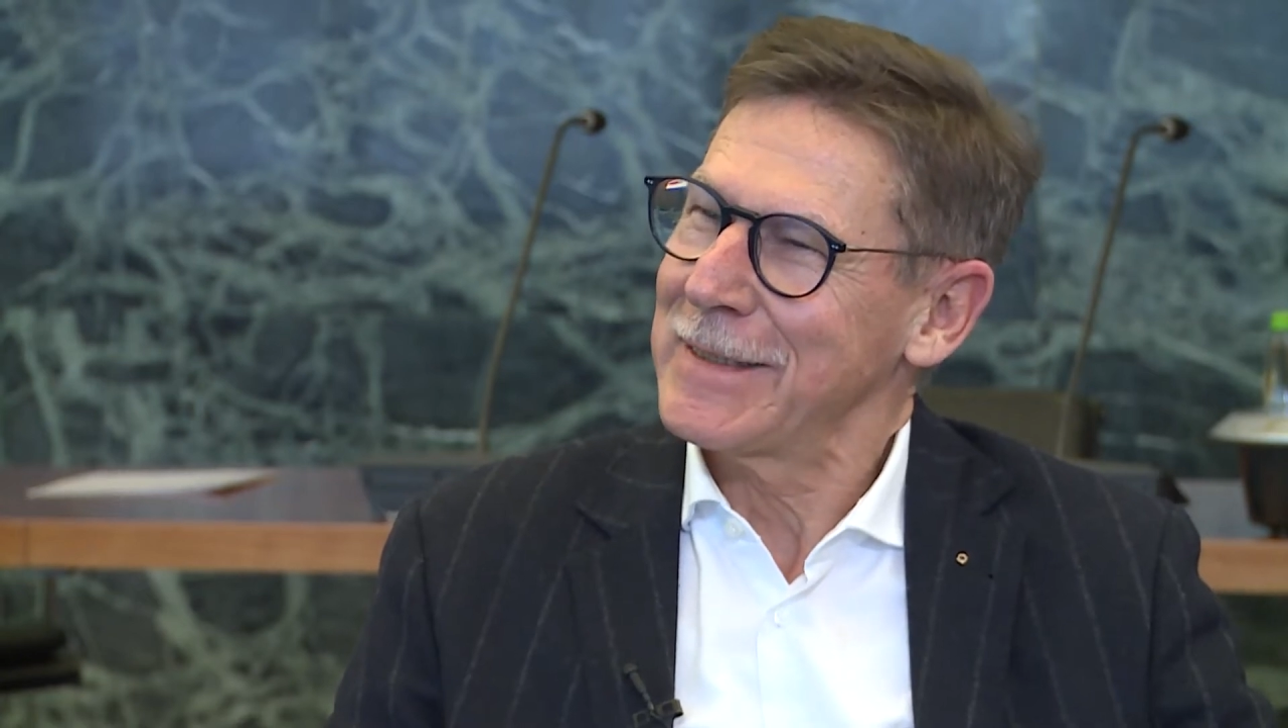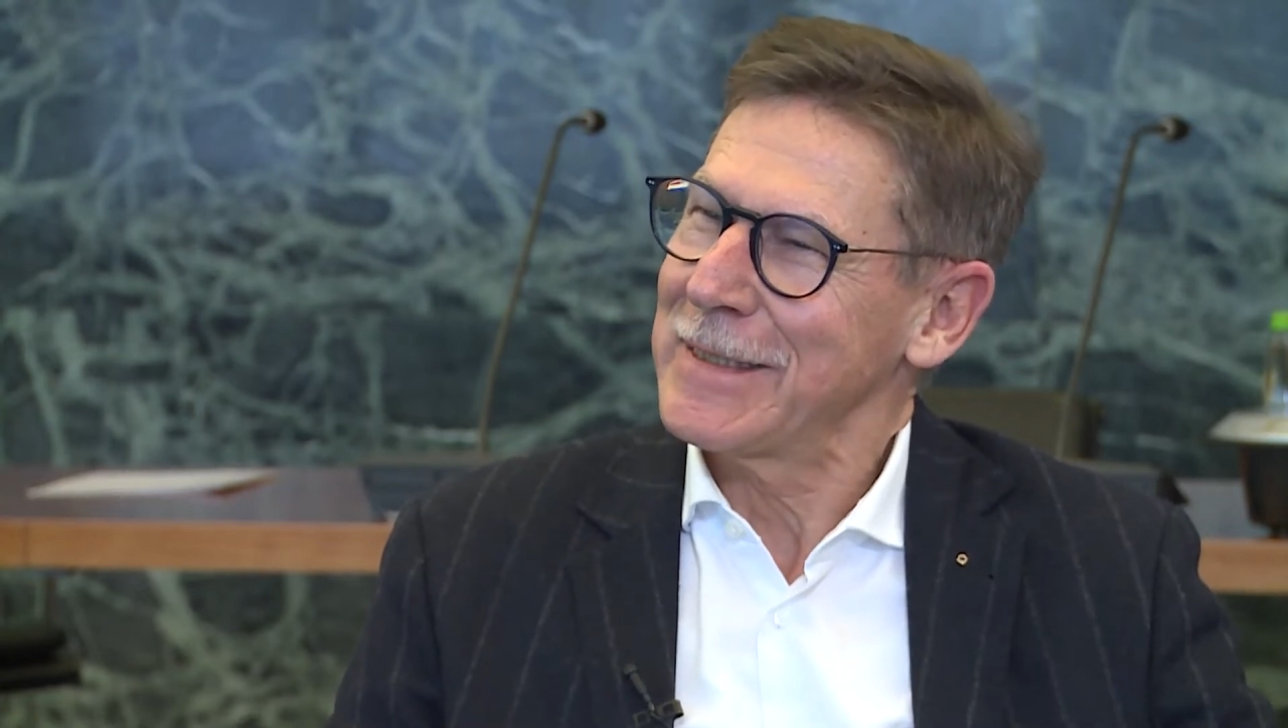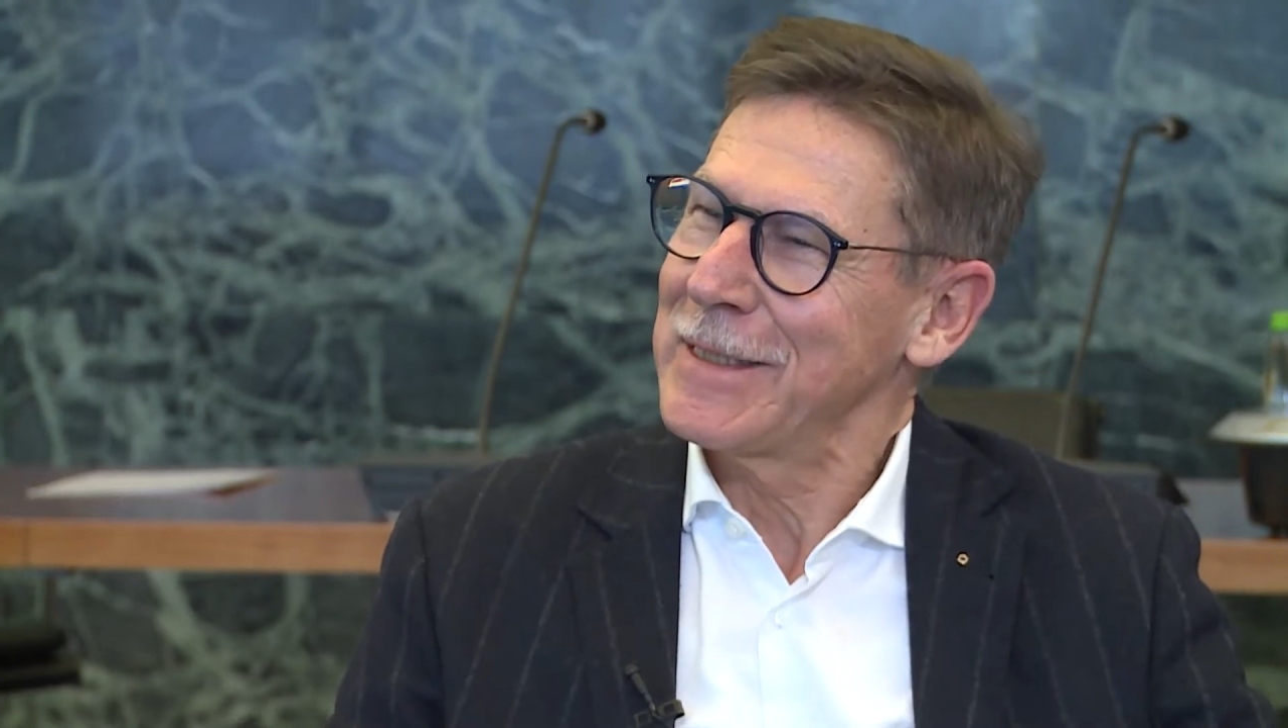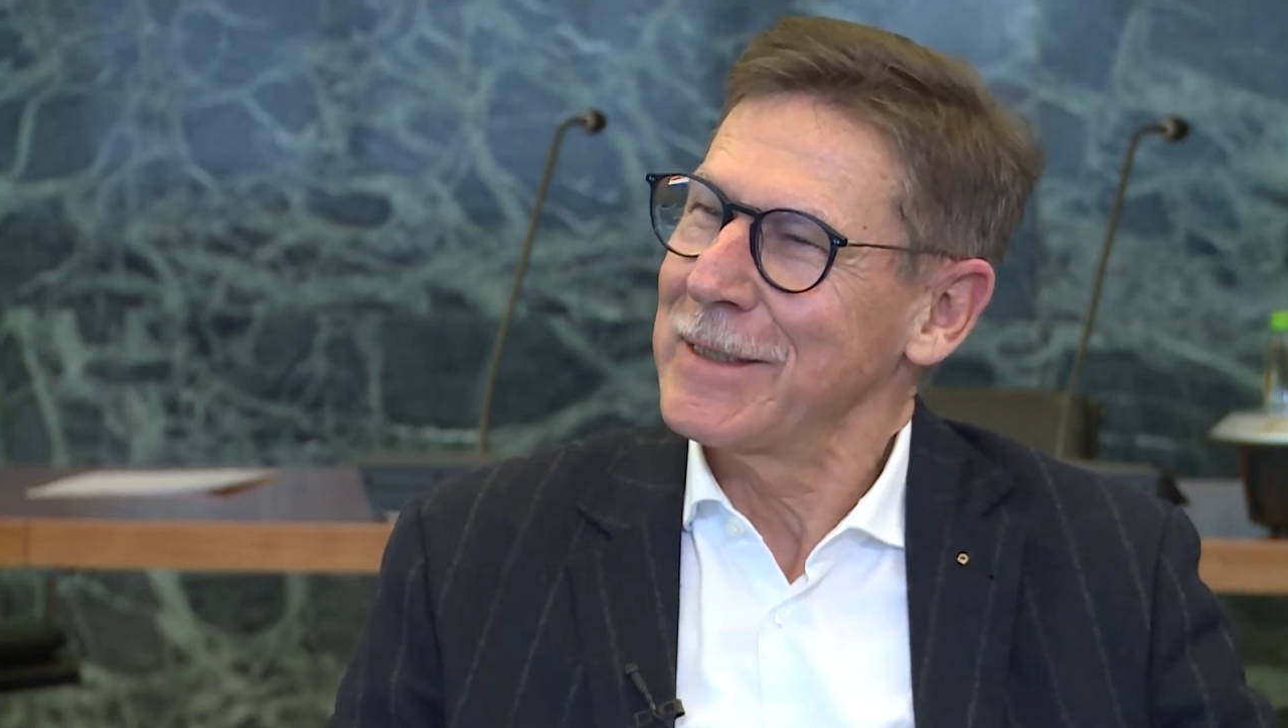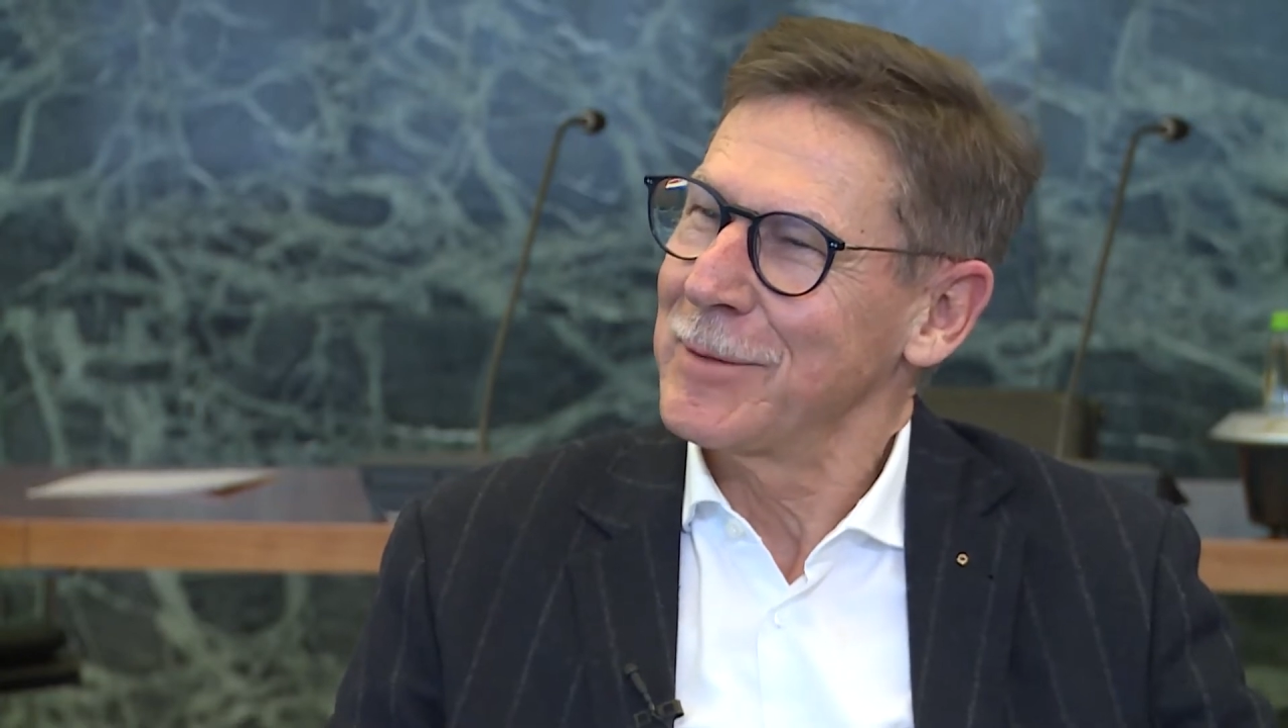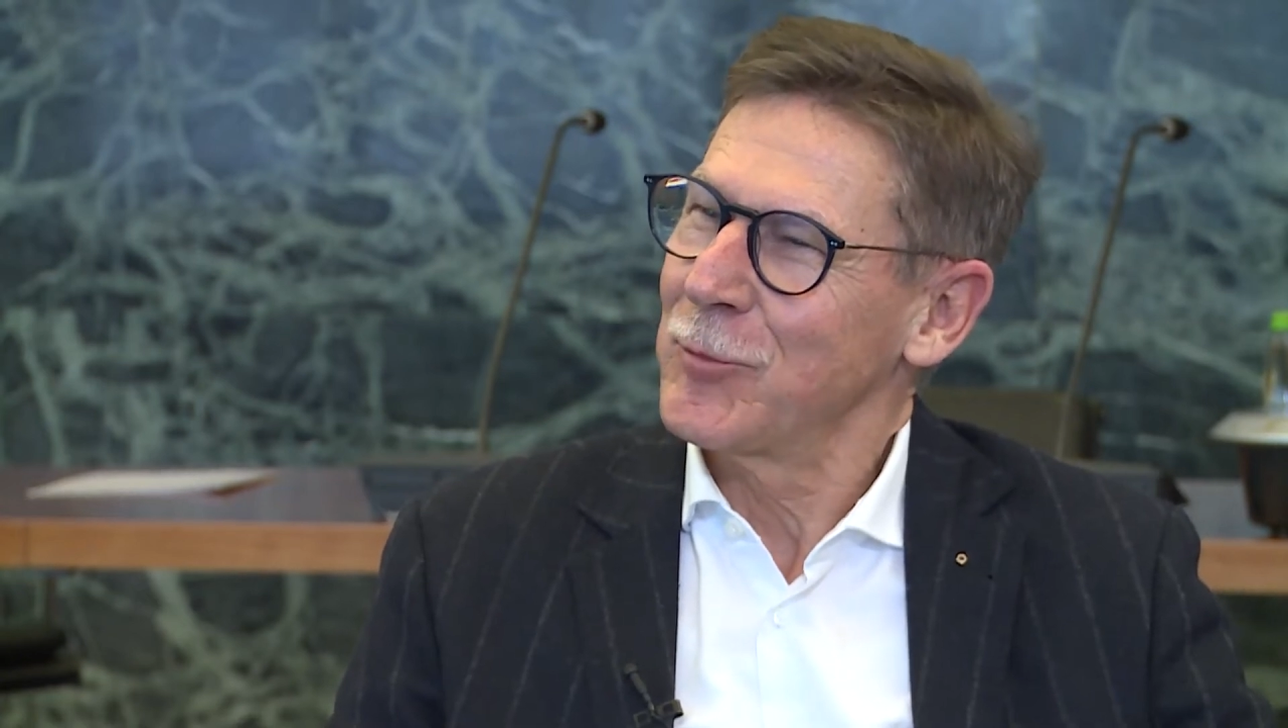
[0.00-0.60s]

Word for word: die im